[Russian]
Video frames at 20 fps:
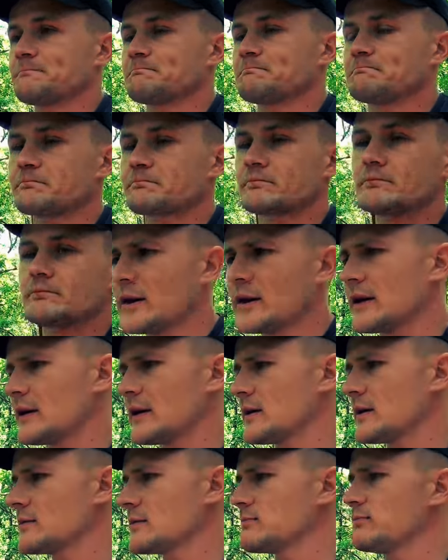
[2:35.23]

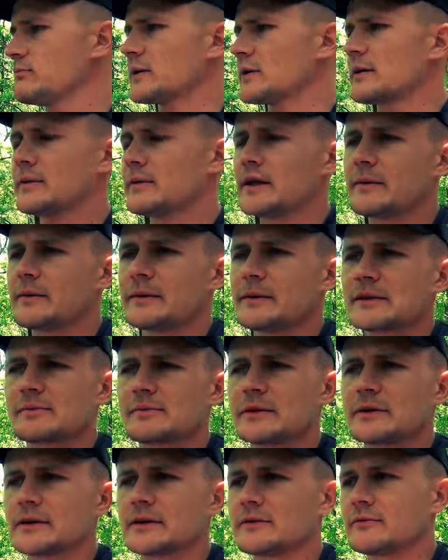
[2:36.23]
Ломка, проблема с
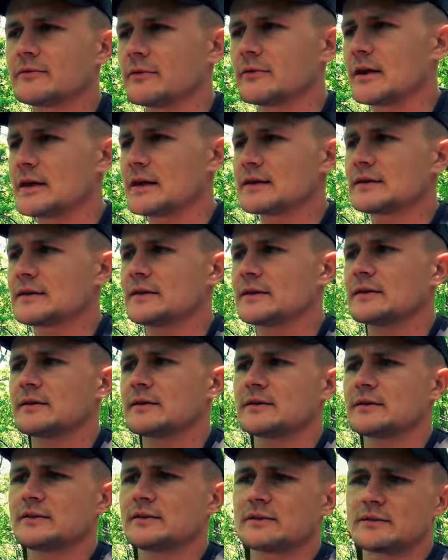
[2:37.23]

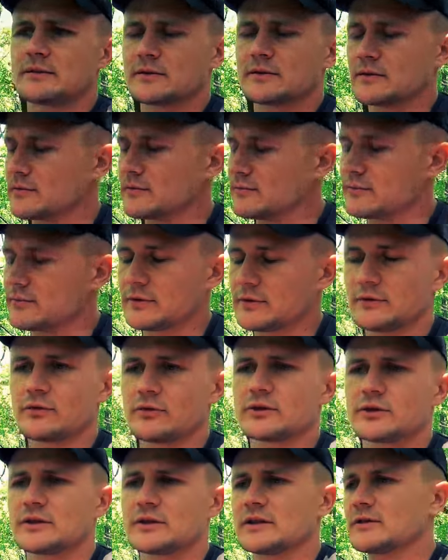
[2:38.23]
мотивацией,
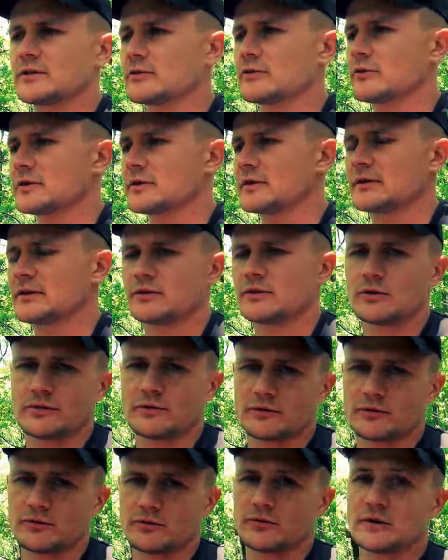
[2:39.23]
сложно настроиться на
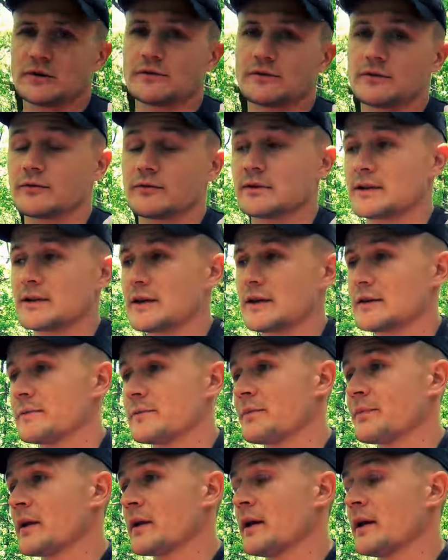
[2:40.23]
тренировку, ну это все вы знаете.